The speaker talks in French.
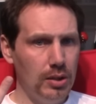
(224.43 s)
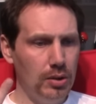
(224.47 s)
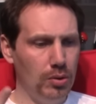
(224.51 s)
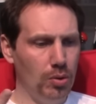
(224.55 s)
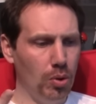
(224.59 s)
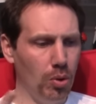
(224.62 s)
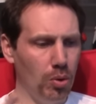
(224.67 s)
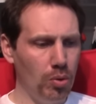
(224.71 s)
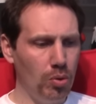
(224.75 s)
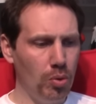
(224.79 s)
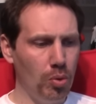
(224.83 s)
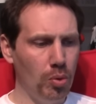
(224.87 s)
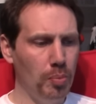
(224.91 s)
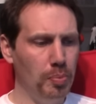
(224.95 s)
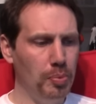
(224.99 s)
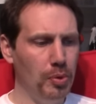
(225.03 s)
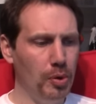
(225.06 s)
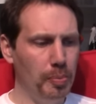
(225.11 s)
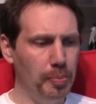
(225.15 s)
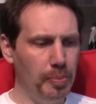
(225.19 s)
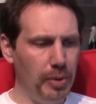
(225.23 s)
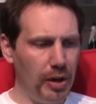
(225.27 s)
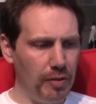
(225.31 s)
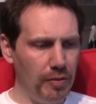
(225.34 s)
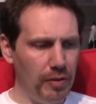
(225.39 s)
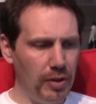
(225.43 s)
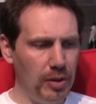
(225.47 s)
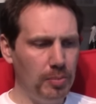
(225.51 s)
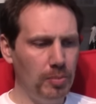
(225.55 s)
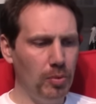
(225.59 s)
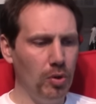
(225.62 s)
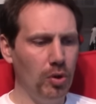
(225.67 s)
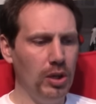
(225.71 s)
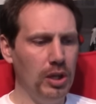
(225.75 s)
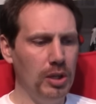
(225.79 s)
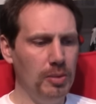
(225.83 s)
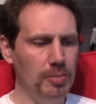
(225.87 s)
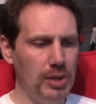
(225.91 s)
Donc on peut
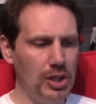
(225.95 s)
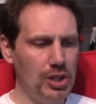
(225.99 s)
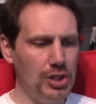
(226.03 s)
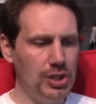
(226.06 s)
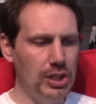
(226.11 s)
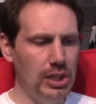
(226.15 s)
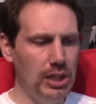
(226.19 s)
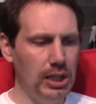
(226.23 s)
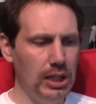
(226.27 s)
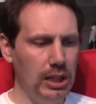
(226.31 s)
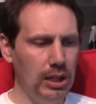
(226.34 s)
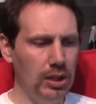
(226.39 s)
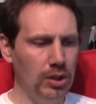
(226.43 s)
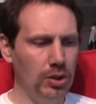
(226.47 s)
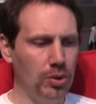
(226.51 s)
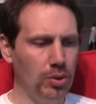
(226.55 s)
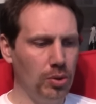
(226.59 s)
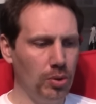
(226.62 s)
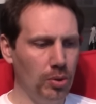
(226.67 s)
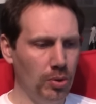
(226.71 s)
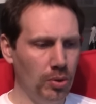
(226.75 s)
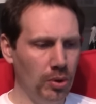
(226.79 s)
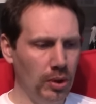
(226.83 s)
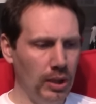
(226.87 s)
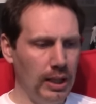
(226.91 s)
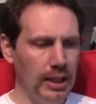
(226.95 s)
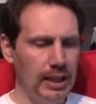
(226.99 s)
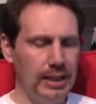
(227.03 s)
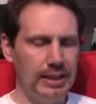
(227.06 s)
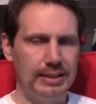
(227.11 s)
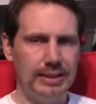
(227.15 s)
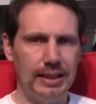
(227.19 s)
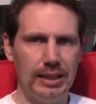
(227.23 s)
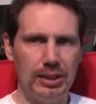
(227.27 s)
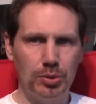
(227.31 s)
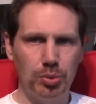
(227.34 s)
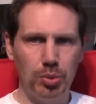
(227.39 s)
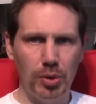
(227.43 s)
parfaitement imaginer que
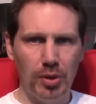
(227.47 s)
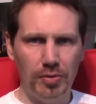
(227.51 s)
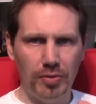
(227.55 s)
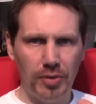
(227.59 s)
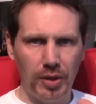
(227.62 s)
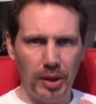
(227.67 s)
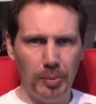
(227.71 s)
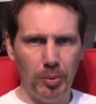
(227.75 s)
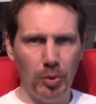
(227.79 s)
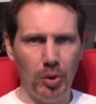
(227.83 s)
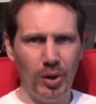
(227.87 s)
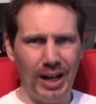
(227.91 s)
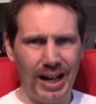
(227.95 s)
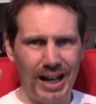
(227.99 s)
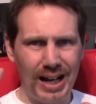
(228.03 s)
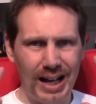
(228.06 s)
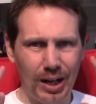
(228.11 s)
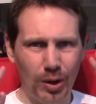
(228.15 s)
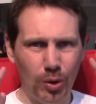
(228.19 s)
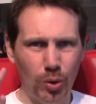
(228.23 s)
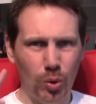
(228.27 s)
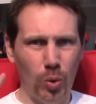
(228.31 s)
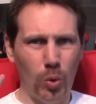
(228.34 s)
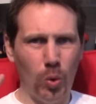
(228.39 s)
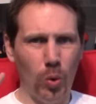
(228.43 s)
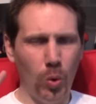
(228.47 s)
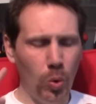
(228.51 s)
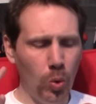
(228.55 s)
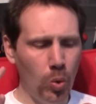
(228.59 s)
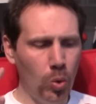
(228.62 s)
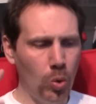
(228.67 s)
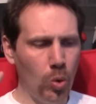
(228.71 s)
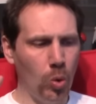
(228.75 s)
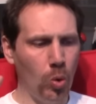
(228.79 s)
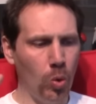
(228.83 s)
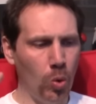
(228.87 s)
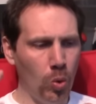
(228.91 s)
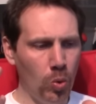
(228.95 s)
ça soit vraiment un gros,
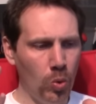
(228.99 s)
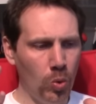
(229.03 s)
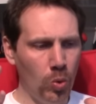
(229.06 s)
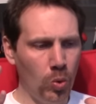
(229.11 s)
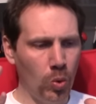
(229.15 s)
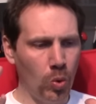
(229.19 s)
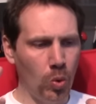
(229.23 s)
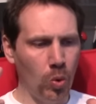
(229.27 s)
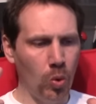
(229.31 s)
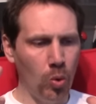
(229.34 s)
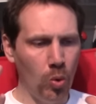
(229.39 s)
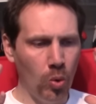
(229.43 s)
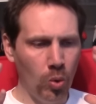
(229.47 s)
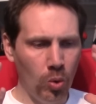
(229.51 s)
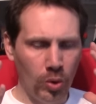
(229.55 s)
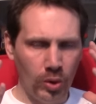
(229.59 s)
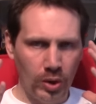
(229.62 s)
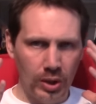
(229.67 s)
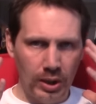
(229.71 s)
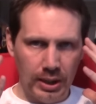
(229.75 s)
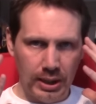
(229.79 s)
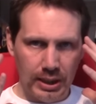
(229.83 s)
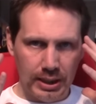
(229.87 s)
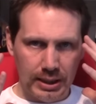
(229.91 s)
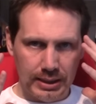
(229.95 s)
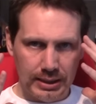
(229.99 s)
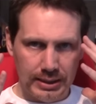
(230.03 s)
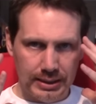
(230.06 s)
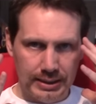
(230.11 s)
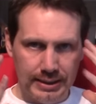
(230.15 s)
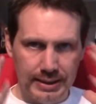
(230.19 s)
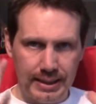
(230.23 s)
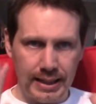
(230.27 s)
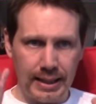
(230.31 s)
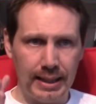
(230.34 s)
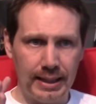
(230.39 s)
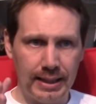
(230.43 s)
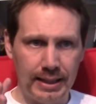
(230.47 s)
gros, gros
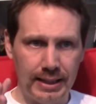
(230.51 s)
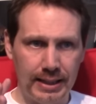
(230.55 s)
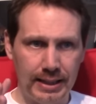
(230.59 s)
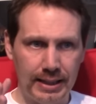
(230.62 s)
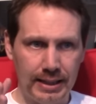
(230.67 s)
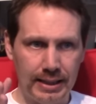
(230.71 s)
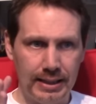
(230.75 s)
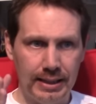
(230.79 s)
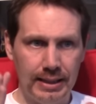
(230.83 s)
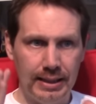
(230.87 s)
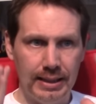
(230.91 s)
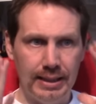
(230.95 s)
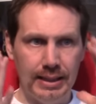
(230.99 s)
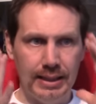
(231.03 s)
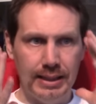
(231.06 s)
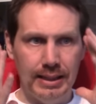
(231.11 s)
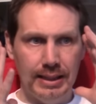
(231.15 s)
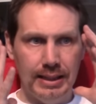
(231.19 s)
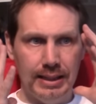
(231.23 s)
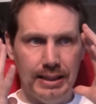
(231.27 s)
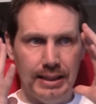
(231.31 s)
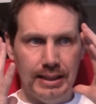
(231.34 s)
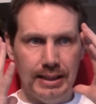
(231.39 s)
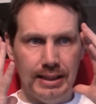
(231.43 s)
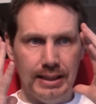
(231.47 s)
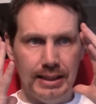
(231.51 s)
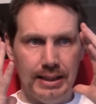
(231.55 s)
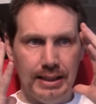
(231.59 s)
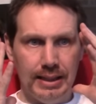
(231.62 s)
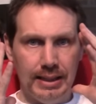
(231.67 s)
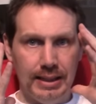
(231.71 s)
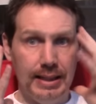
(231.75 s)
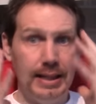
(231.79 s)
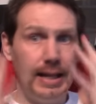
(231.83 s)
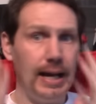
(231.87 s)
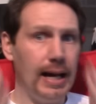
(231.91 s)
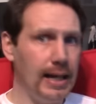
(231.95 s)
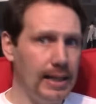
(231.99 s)
arc
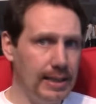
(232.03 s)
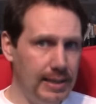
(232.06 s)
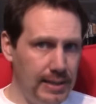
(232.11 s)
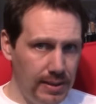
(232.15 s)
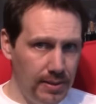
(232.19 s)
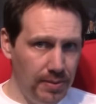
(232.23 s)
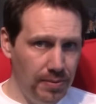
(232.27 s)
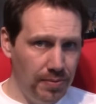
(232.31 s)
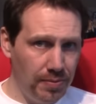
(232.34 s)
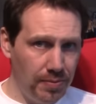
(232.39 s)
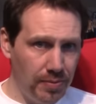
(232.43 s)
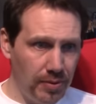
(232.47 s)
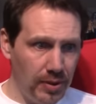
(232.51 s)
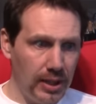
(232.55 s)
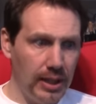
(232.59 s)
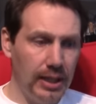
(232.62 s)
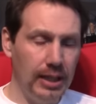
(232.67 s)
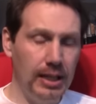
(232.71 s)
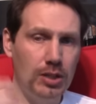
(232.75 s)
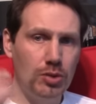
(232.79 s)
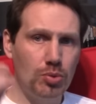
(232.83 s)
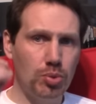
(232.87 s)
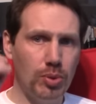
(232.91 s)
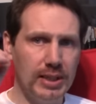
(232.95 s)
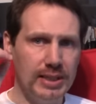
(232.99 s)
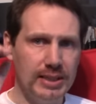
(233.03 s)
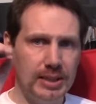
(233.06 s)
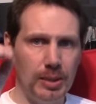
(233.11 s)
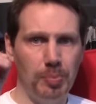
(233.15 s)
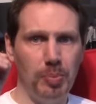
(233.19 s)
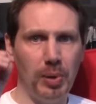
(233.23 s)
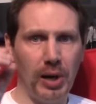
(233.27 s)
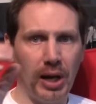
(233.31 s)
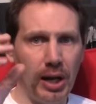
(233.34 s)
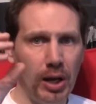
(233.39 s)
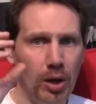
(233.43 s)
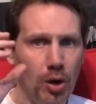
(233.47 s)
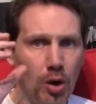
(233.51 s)
narratif qui soit
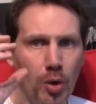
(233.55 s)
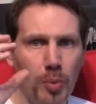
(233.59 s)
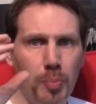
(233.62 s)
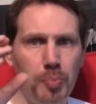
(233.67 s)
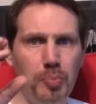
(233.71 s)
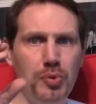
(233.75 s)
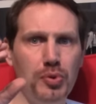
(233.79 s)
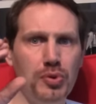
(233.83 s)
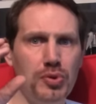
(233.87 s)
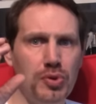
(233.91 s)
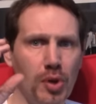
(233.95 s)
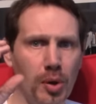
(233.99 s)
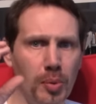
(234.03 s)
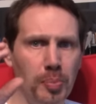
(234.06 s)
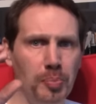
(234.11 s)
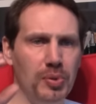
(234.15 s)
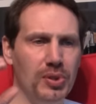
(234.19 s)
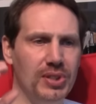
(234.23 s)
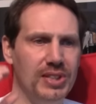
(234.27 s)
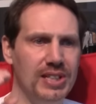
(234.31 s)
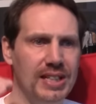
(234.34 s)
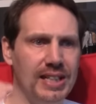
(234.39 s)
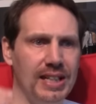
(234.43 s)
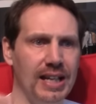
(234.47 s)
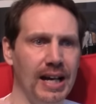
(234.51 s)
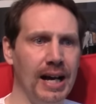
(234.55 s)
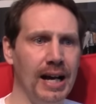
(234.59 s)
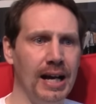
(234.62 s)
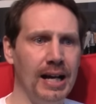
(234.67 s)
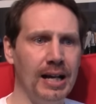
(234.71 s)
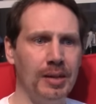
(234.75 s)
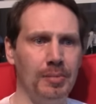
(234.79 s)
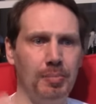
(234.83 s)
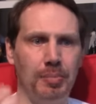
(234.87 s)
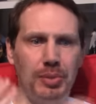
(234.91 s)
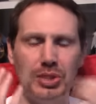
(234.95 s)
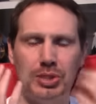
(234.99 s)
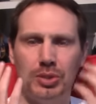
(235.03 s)
séparé en plusieurs petites
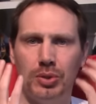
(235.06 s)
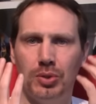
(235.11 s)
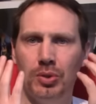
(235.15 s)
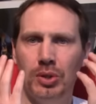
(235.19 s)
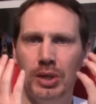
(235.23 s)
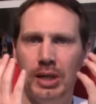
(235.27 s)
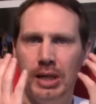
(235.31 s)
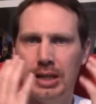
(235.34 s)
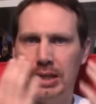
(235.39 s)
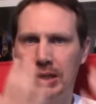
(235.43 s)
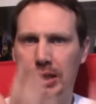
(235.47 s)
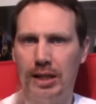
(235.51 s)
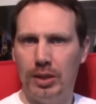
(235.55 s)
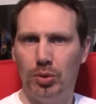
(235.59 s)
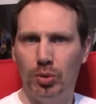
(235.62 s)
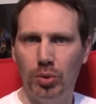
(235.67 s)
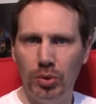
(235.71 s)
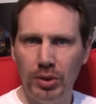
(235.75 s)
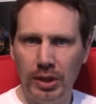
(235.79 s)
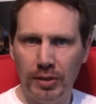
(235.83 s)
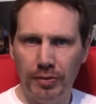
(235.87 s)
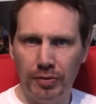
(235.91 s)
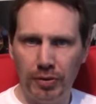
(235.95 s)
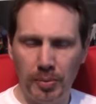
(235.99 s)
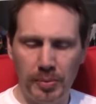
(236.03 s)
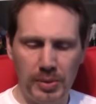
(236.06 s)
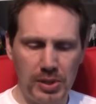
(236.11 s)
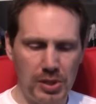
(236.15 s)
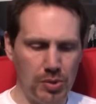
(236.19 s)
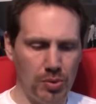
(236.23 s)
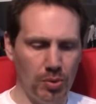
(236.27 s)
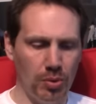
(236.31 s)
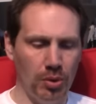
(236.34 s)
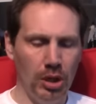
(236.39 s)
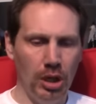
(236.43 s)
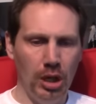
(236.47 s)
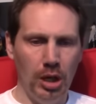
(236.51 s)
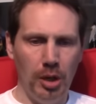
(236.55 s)
arcs parce qu'il y a trop
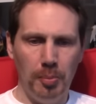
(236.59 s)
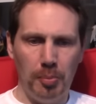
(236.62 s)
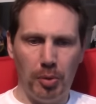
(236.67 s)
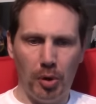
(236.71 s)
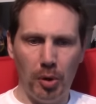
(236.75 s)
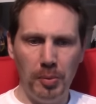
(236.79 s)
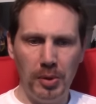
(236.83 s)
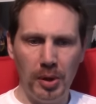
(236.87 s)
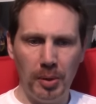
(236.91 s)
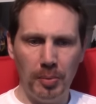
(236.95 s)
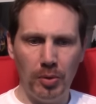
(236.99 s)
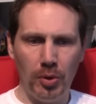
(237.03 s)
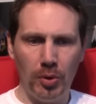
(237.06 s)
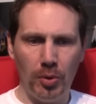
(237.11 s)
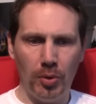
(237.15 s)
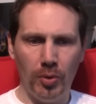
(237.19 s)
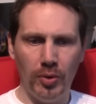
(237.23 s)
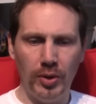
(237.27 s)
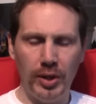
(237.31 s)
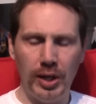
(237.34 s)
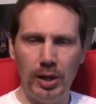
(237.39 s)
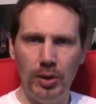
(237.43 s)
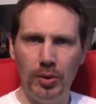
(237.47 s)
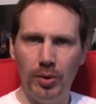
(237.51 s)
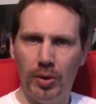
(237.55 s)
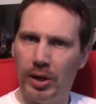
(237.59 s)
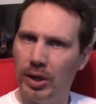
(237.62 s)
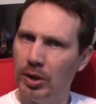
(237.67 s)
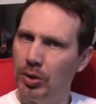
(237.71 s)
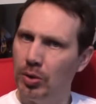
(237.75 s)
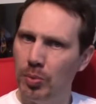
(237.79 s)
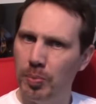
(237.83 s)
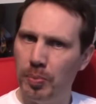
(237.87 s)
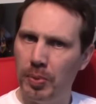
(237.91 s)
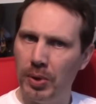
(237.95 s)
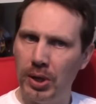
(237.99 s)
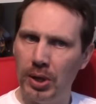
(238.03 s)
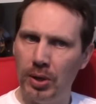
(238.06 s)
d'informations. Premièrement, on a le
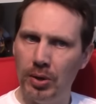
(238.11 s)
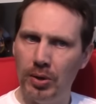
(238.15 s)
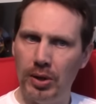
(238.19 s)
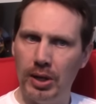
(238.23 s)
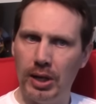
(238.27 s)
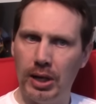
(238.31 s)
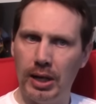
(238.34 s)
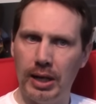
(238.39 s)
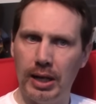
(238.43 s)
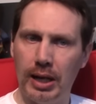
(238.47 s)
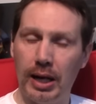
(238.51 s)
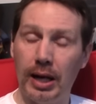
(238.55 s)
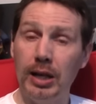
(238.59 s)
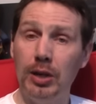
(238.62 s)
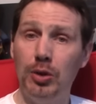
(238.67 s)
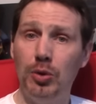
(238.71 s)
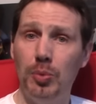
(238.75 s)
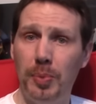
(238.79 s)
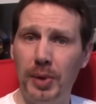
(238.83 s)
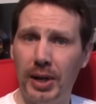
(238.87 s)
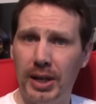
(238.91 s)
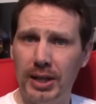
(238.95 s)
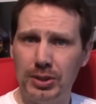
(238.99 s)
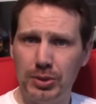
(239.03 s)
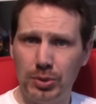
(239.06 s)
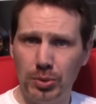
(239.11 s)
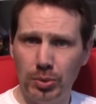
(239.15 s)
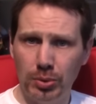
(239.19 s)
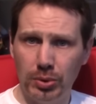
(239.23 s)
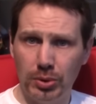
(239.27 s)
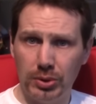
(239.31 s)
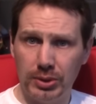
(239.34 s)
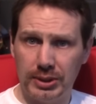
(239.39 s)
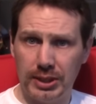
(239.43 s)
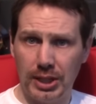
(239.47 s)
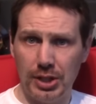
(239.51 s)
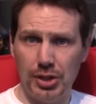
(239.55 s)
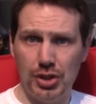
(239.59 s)
récupé euh, la récupération
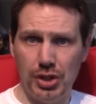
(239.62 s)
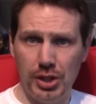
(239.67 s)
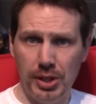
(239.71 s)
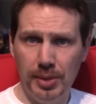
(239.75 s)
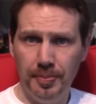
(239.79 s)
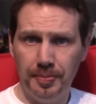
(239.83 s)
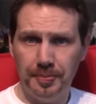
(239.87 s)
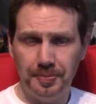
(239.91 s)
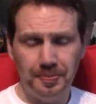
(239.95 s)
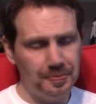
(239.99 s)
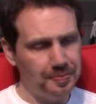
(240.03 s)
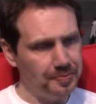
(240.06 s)
de Sanji